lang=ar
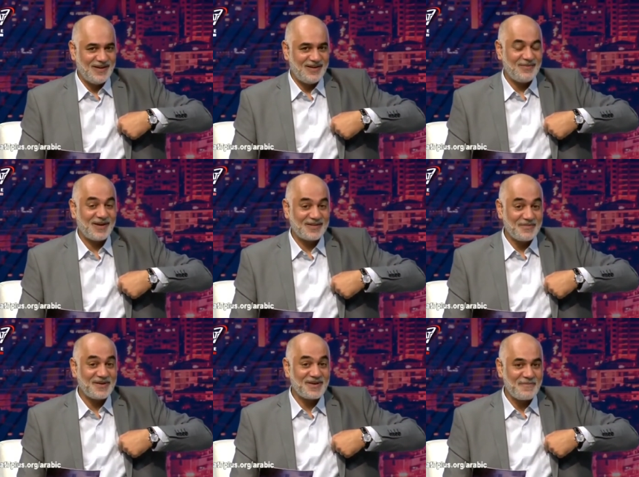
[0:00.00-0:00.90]
اللي
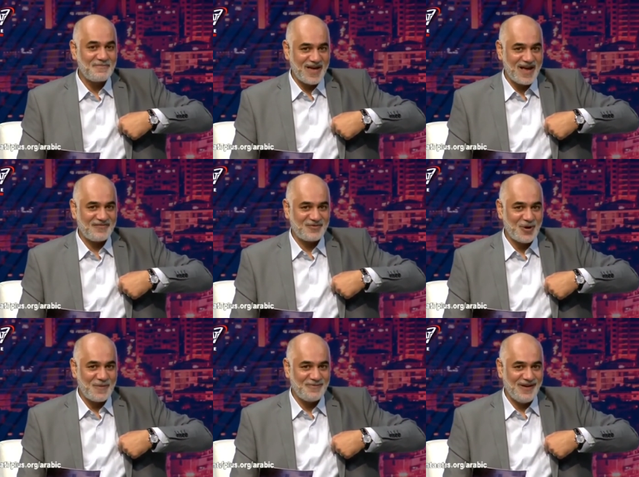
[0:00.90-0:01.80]
بيختبر الرب بيعرف شو
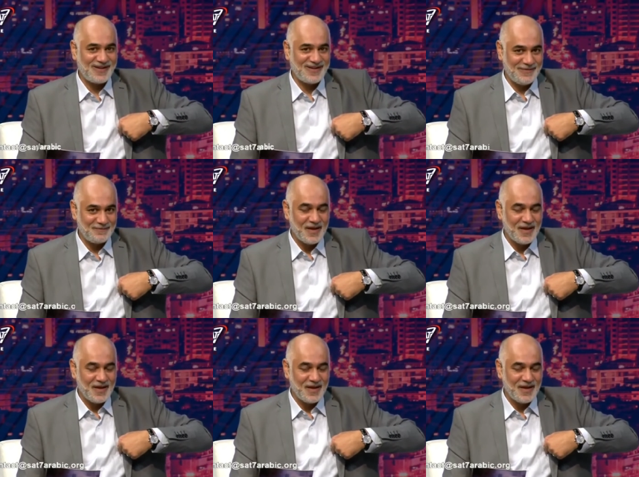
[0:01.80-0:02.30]
عم بحكي حلو.